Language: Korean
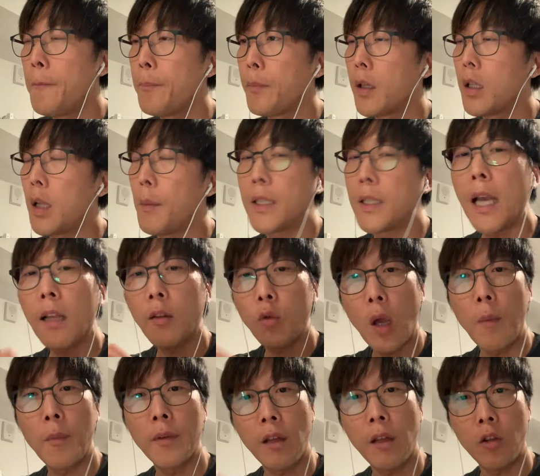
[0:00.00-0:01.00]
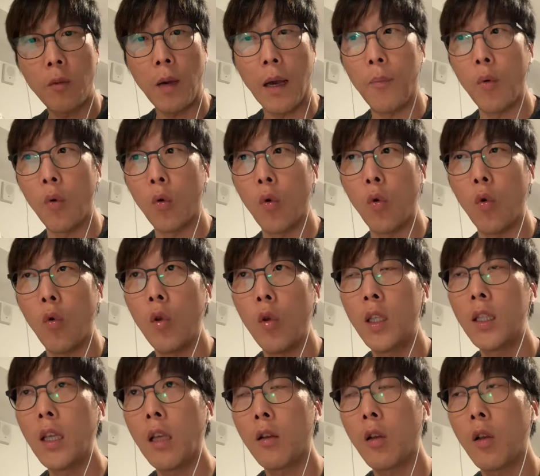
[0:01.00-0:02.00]
그 다음에 책도 한번 사서 봐보고
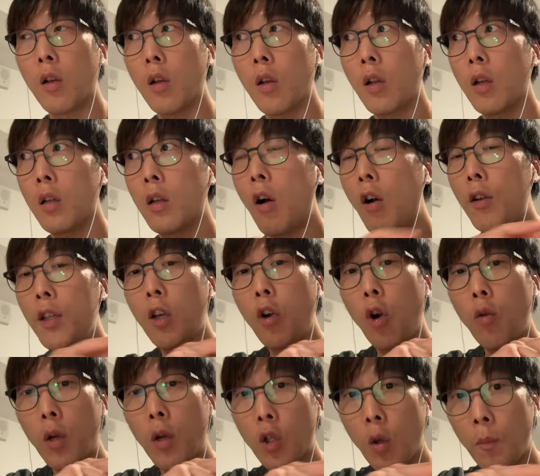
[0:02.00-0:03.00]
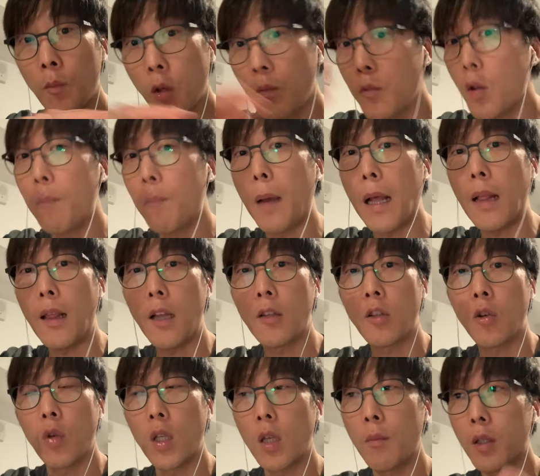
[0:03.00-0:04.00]
이게 러닝 커버가 점점점
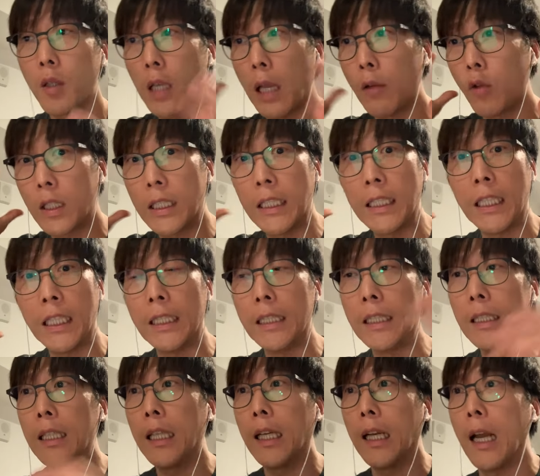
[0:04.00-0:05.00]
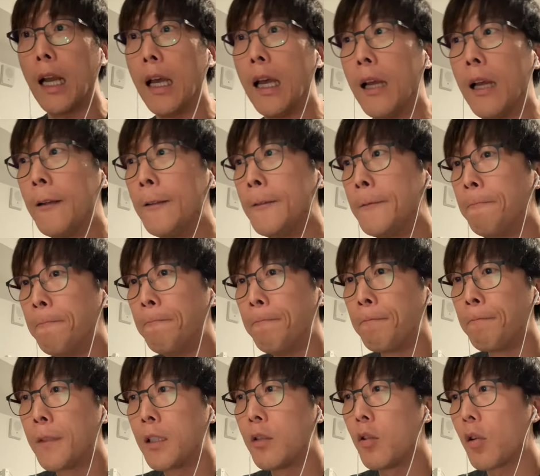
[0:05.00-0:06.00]
빨라져요 왜냐면 계속 지식이 느니까
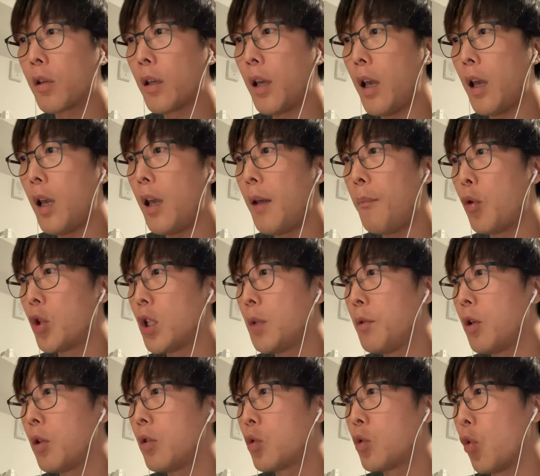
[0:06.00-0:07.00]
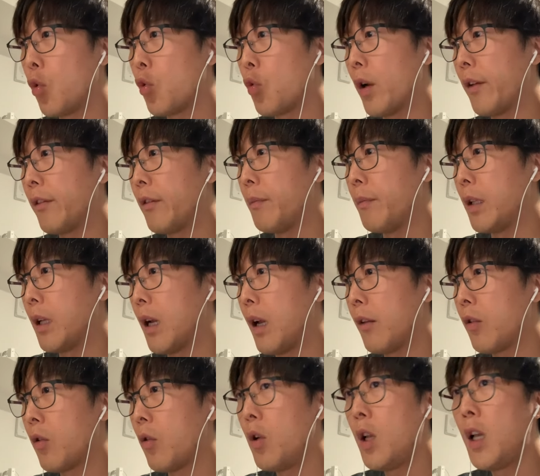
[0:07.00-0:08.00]
그렇게 보시면 좋을 것 같습니다
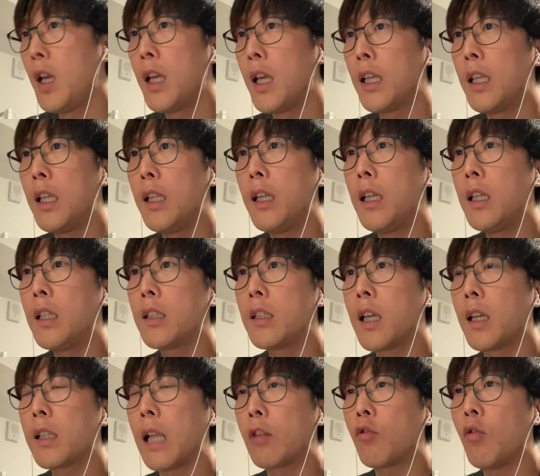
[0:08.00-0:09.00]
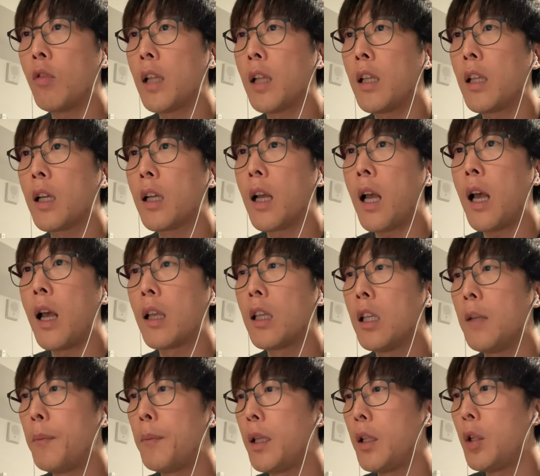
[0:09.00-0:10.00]
그래서 이 링크 제가 놔둘 테니까 이
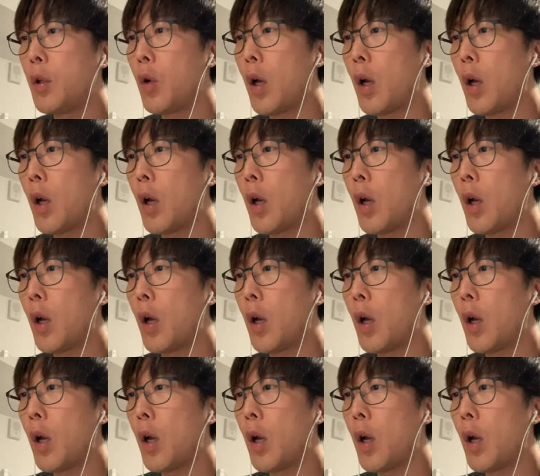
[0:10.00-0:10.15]
비디오